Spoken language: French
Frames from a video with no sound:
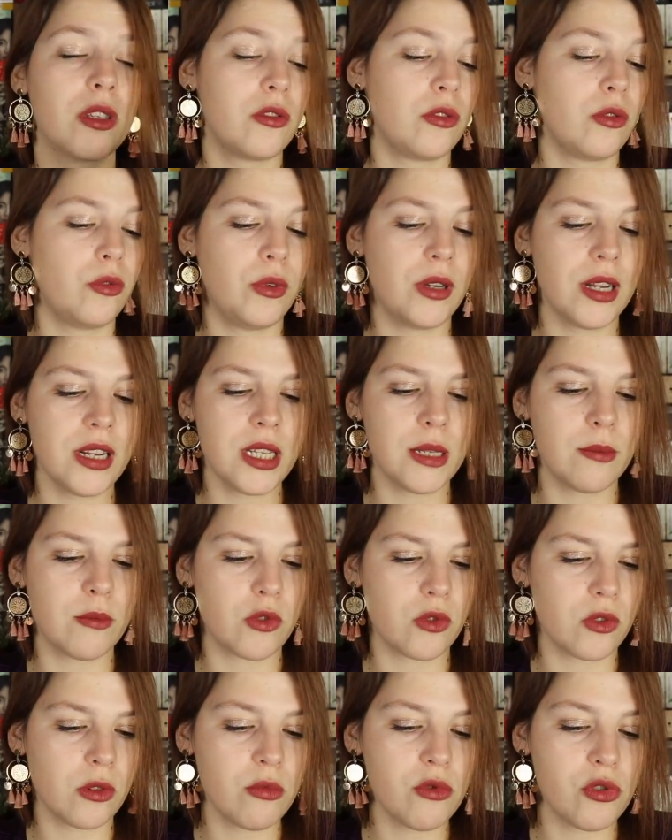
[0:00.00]
Celui-là, il
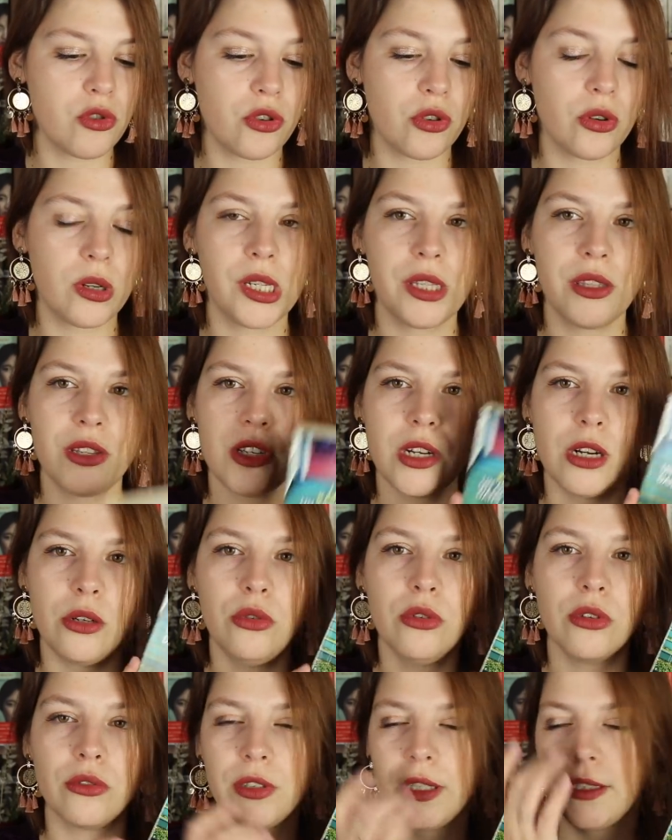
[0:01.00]
me semble que je l'ai déjà
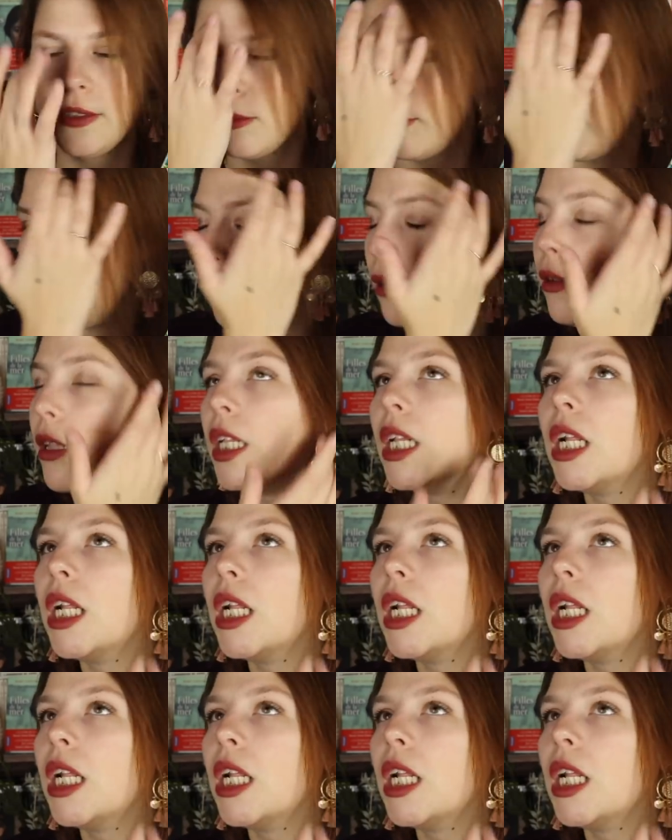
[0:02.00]
lu, en fait, Hein.